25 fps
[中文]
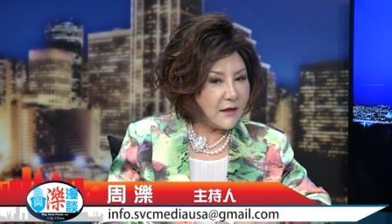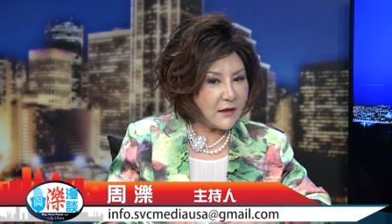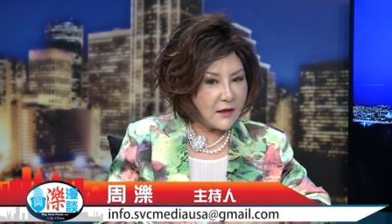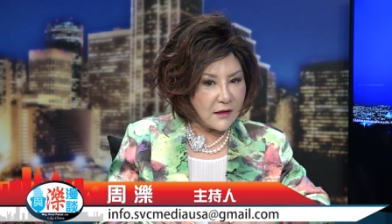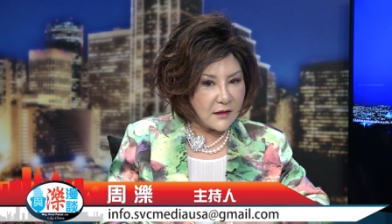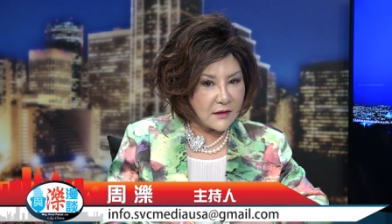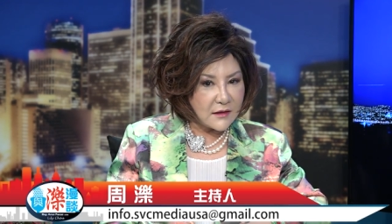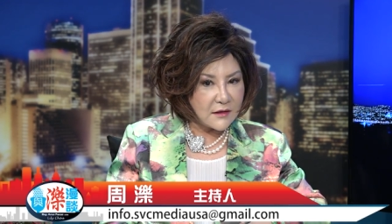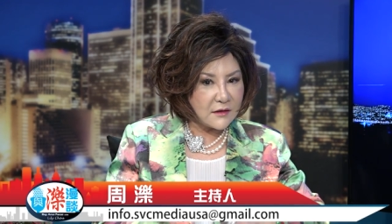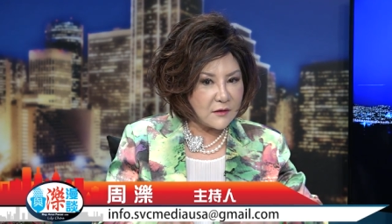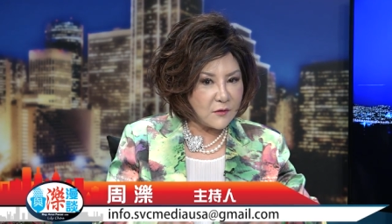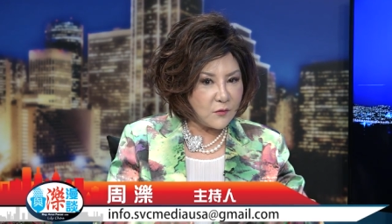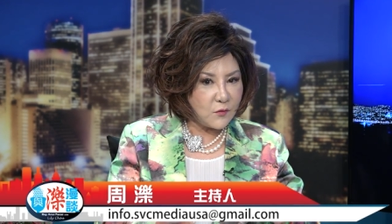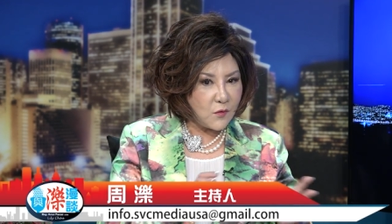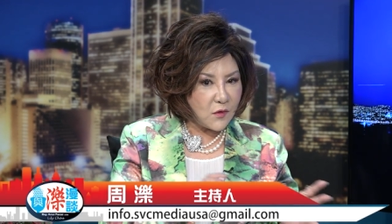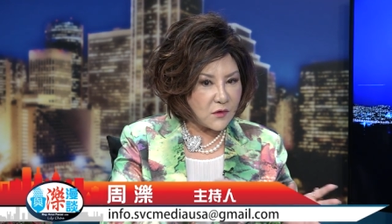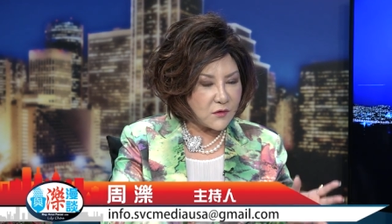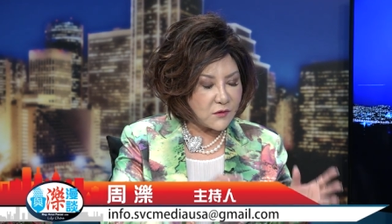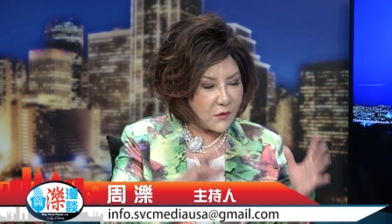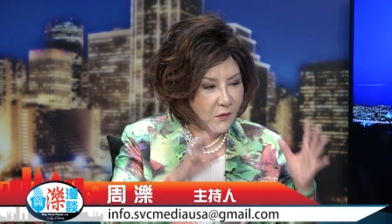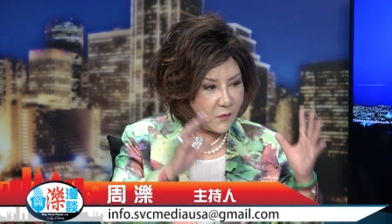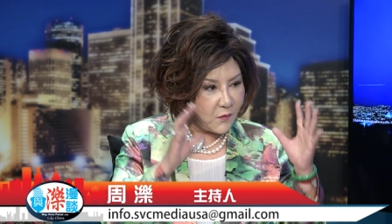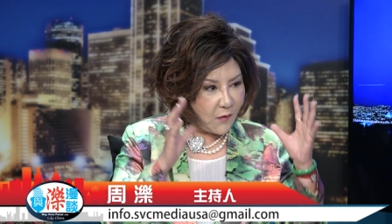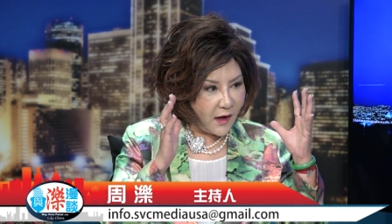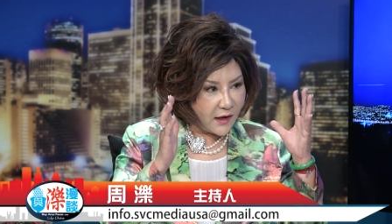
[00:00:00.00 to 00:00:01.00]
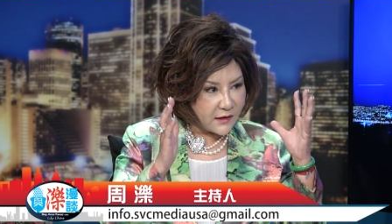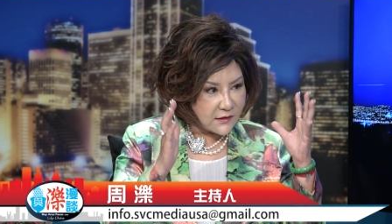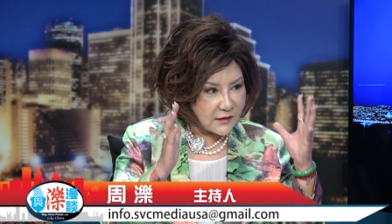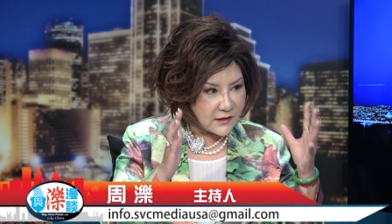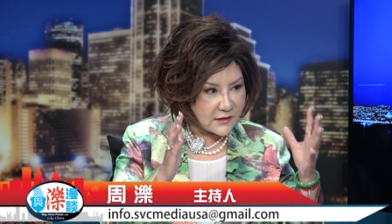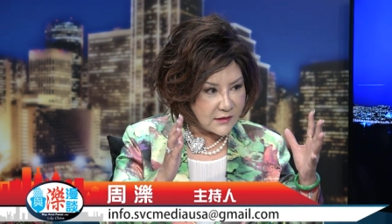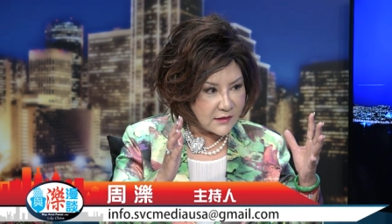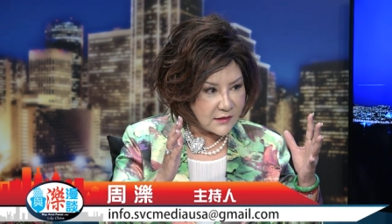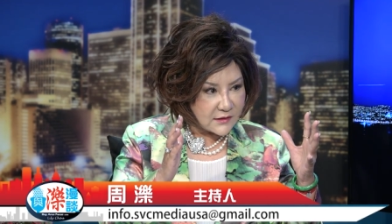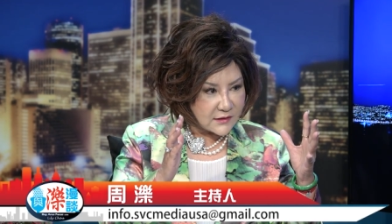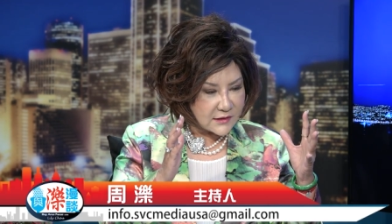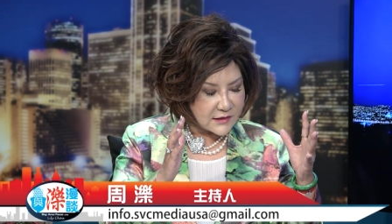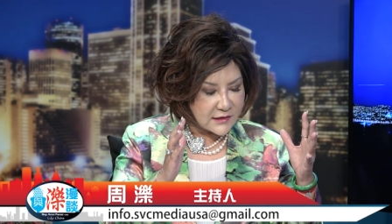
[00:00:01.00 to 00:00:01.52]
而汪润王
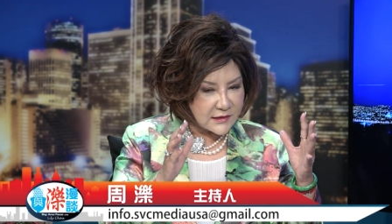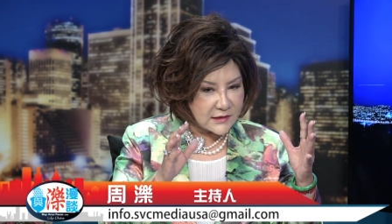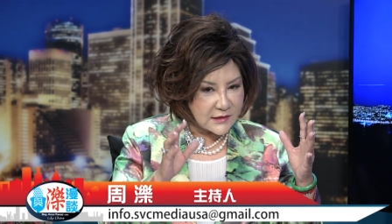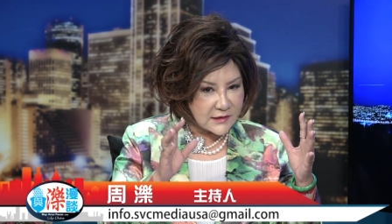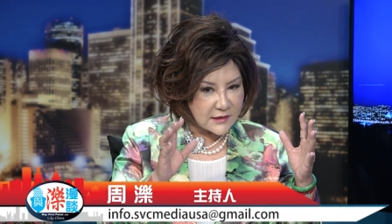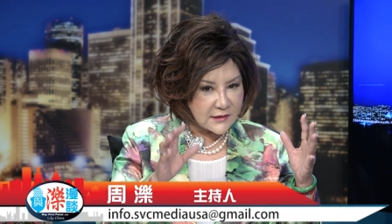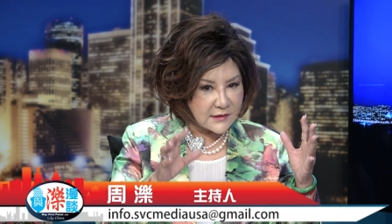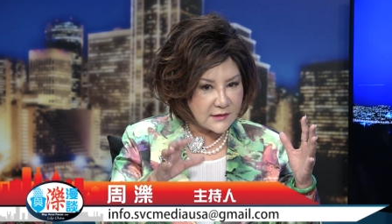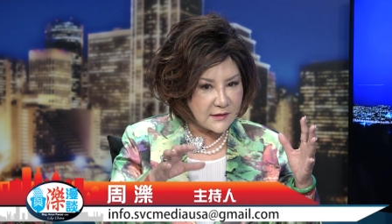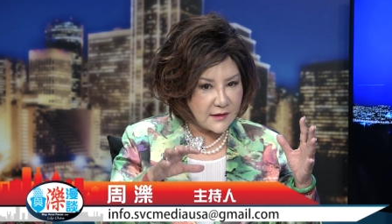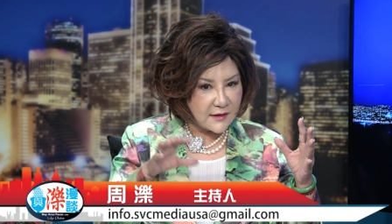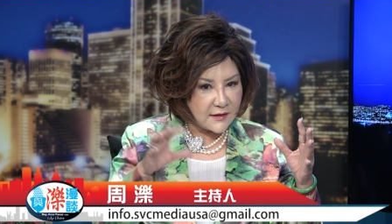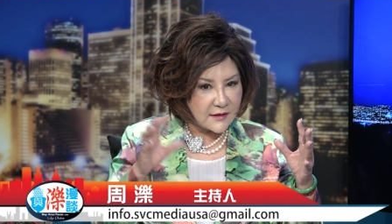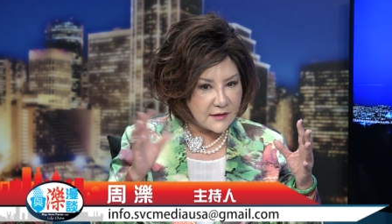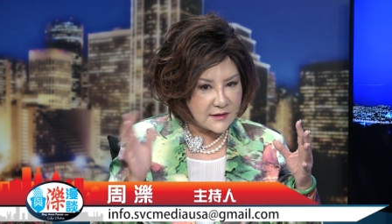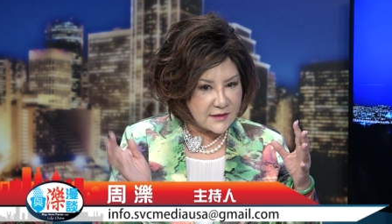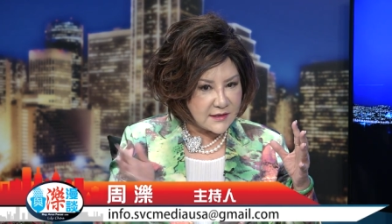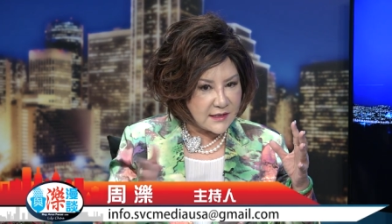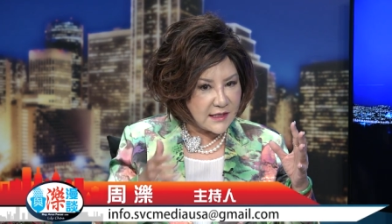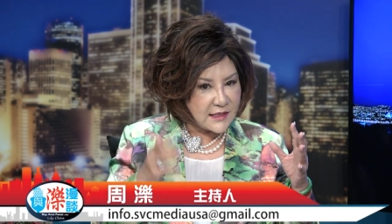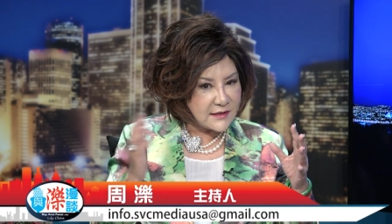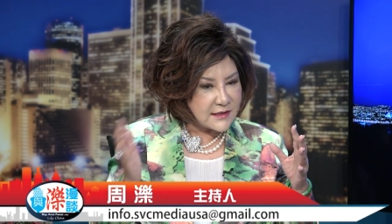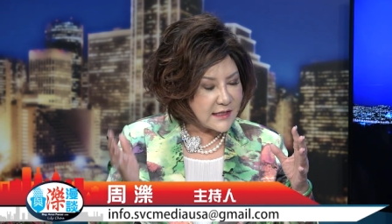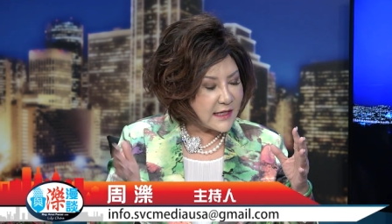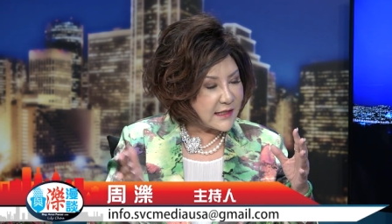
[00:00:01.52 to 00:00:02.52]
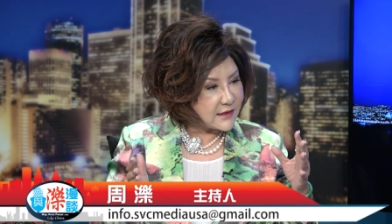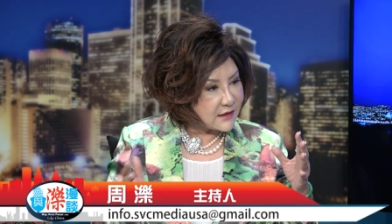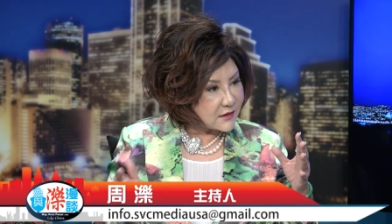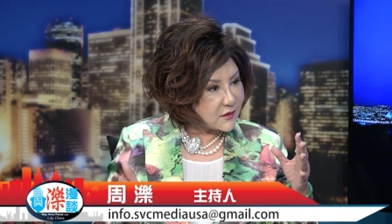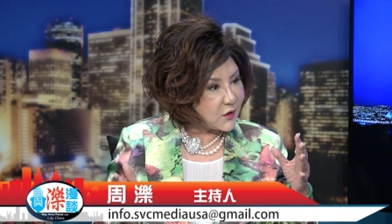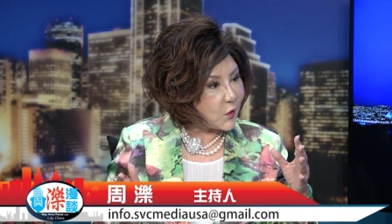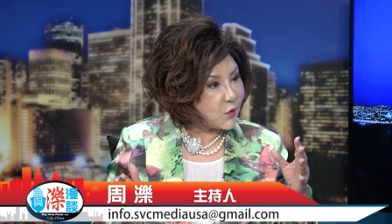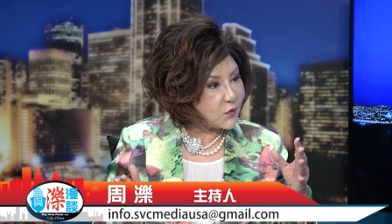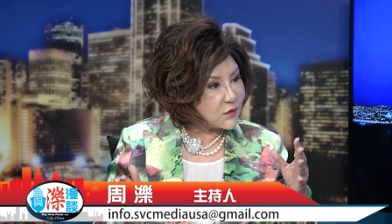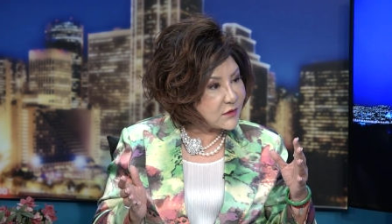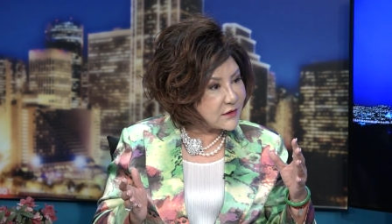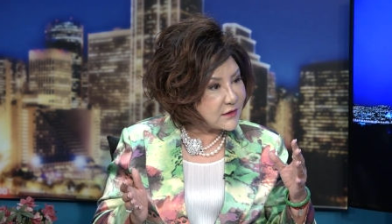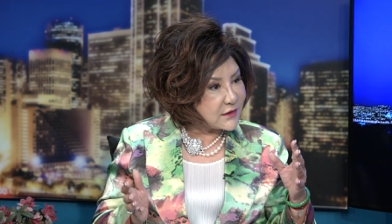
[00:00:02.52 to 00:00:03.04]
的是适合现在的
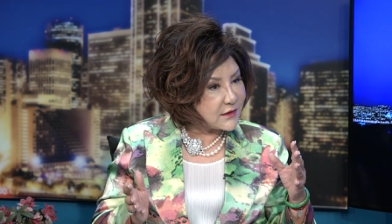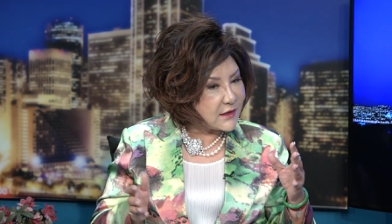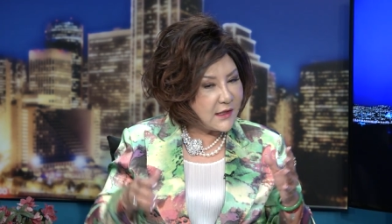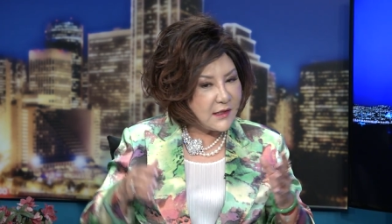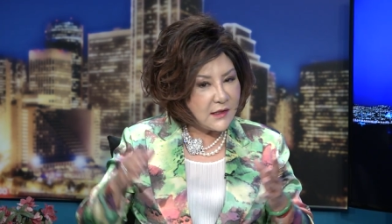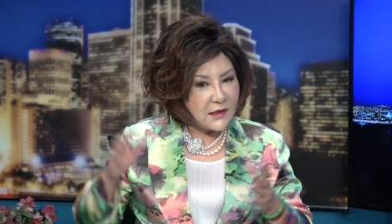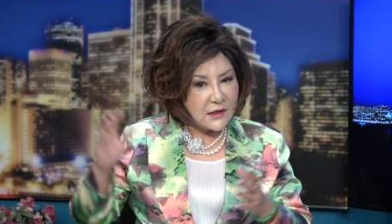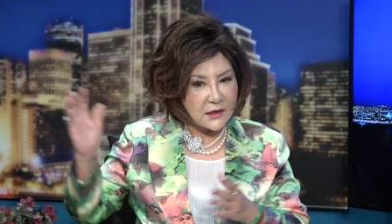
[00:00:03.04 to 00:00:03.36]
投资